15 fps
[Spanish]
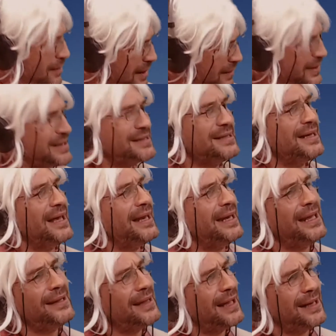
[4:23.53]
no, a ver si en
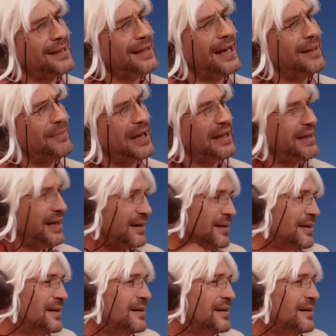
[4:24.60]
Instagram está la panadería.